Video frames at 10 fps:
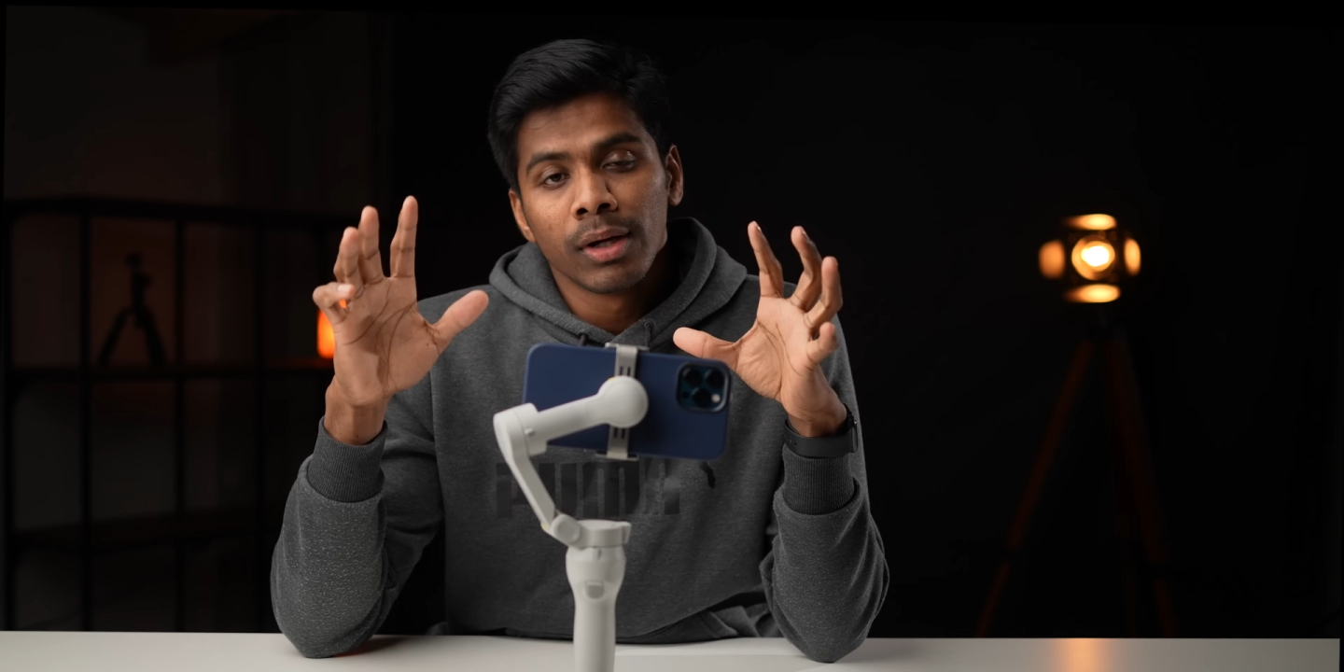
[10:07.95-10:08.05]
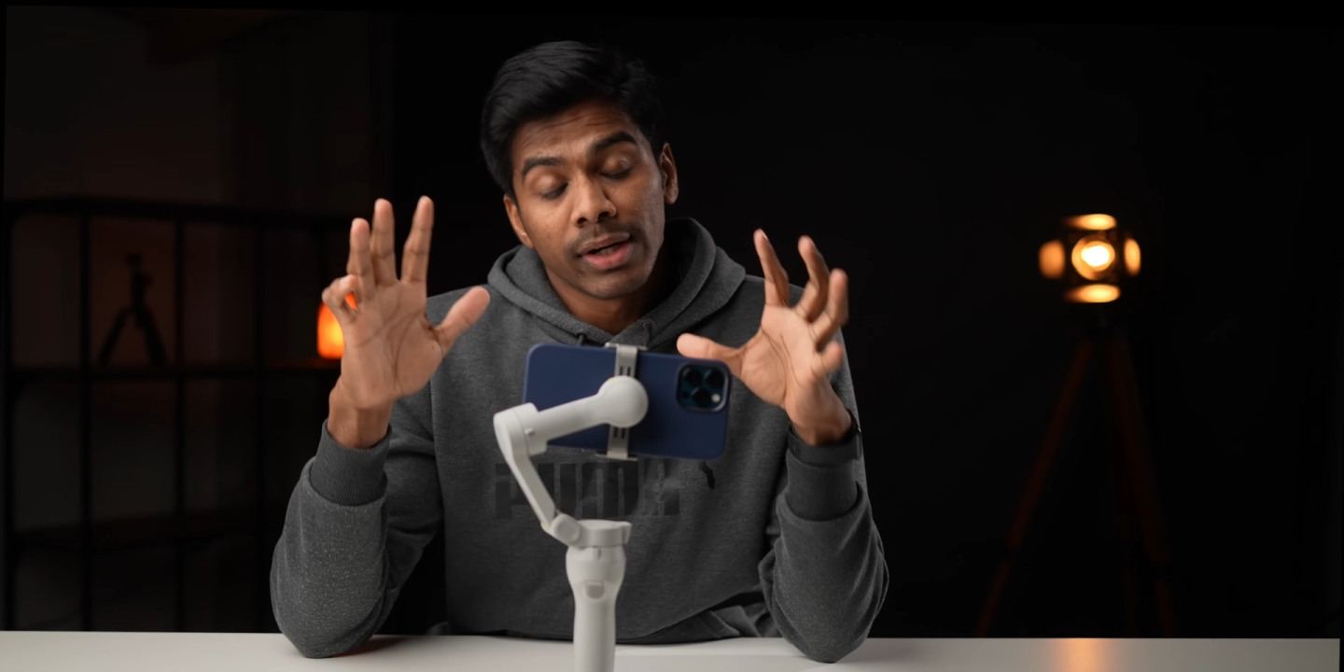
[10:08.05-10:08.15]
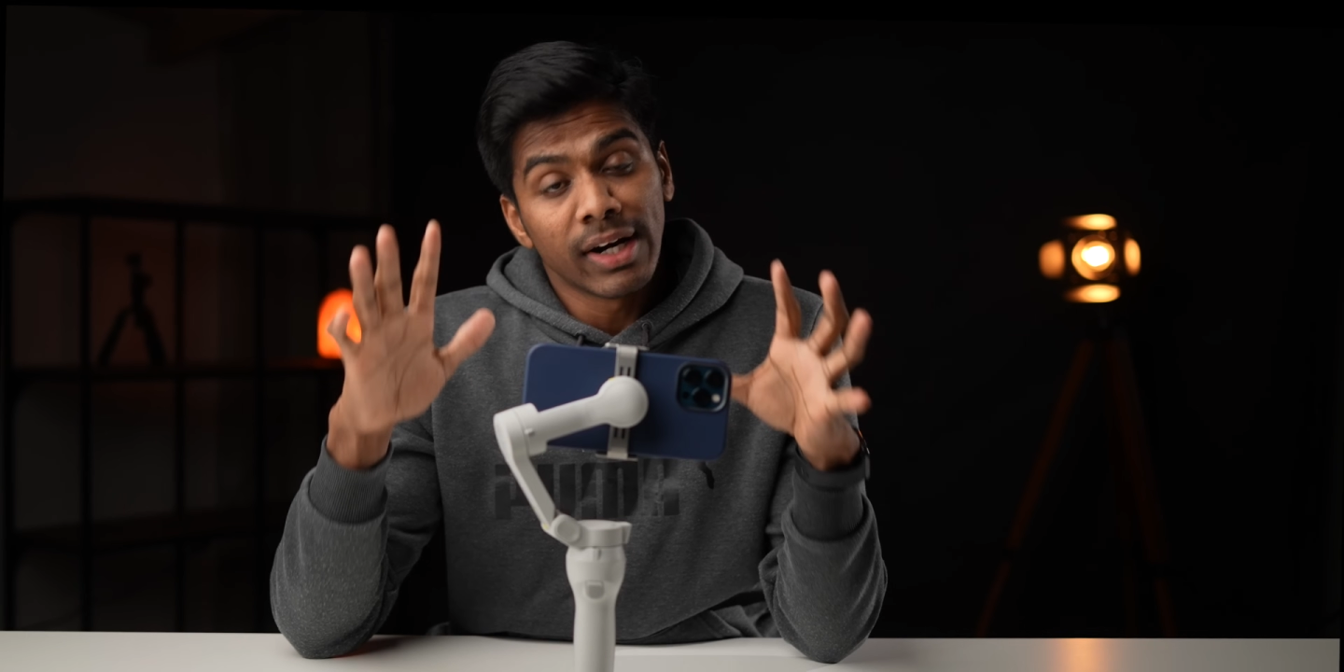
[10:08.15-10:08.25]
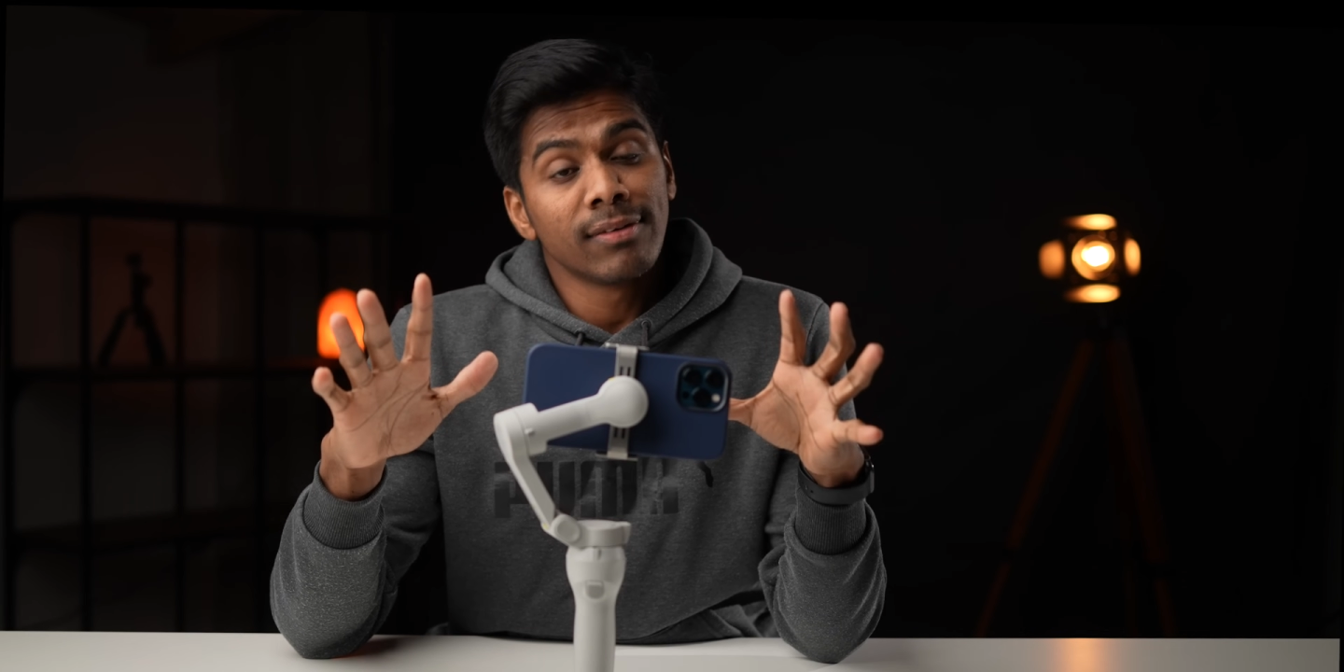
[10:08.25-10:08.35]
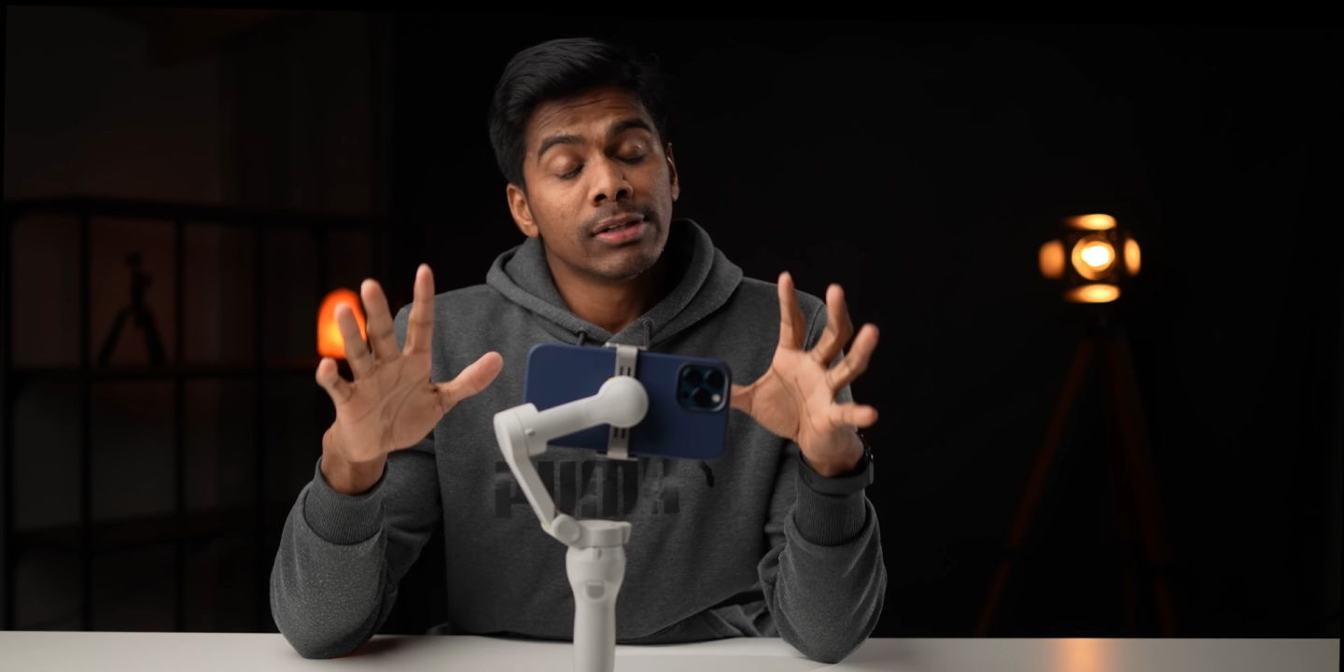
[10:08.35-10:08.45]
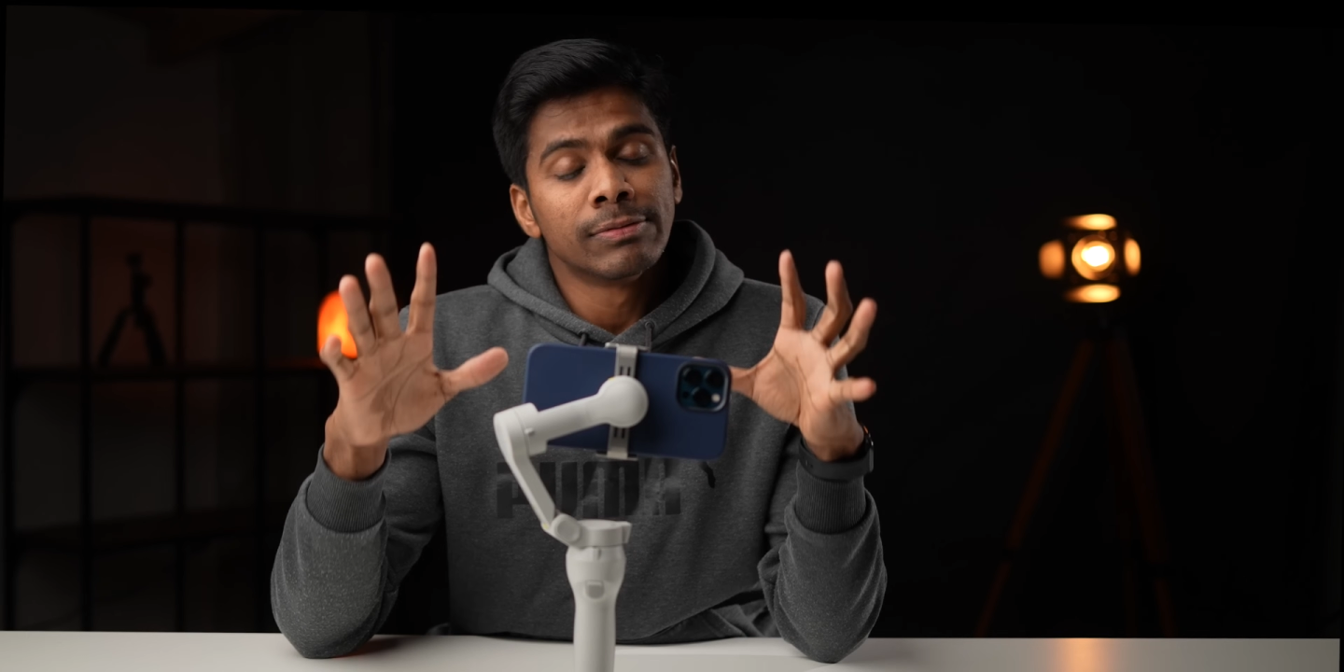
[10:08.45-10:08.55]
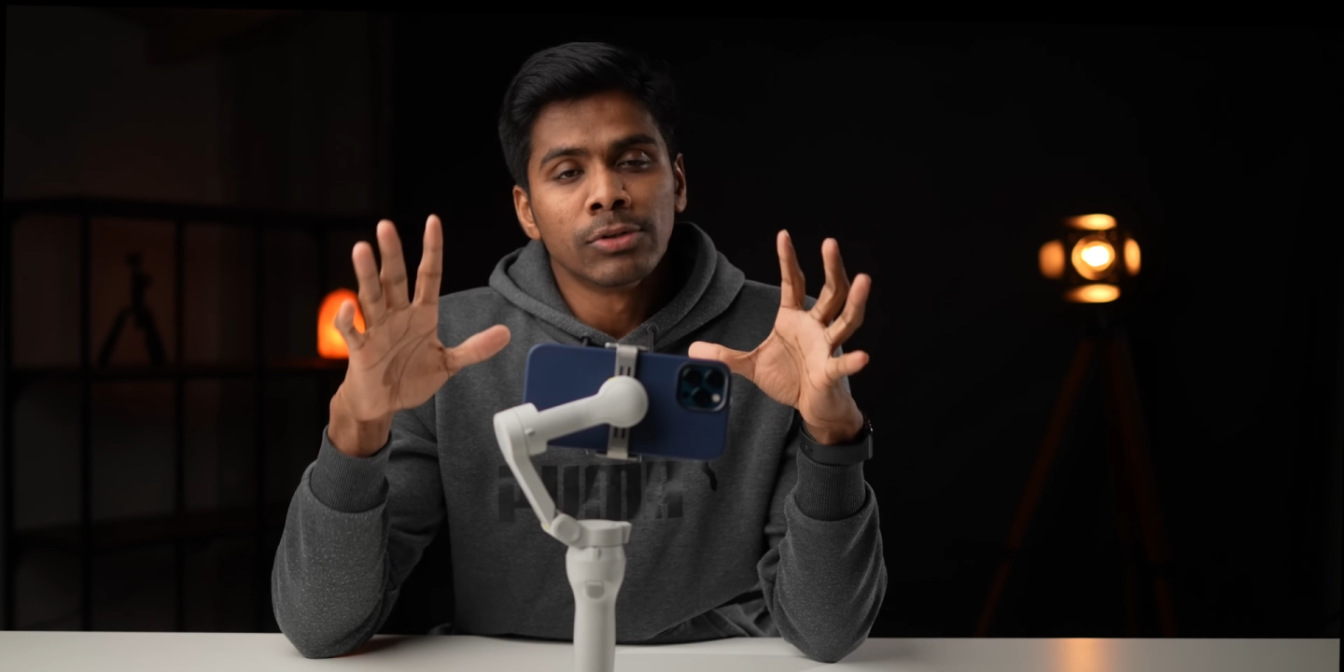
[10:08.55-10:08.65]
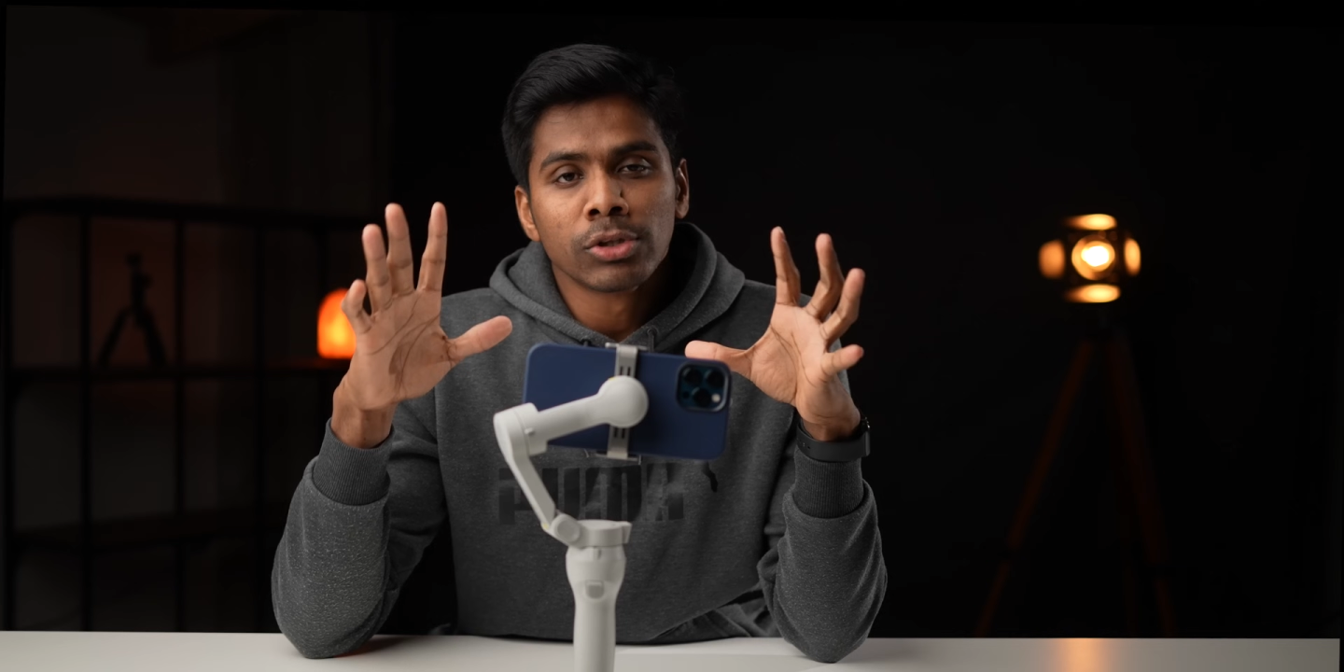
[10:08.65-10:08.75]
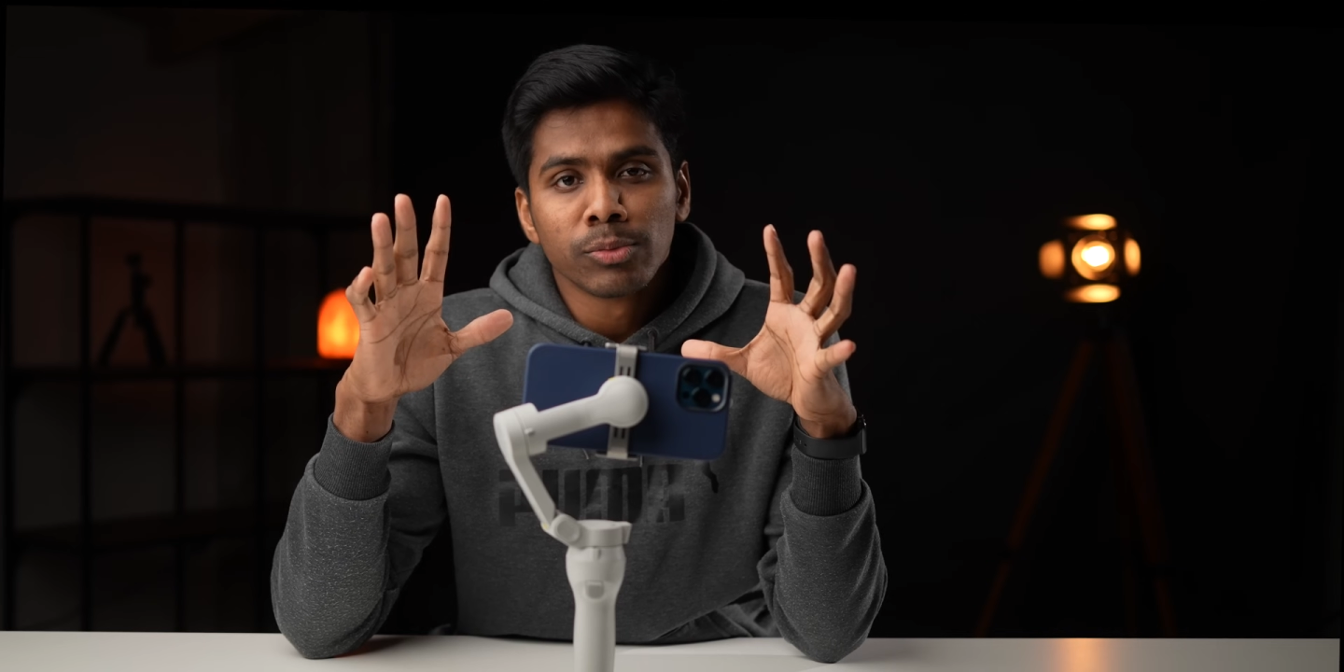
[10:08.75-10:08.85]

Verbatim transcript: ரெண்டாவது ஃபோட்டோ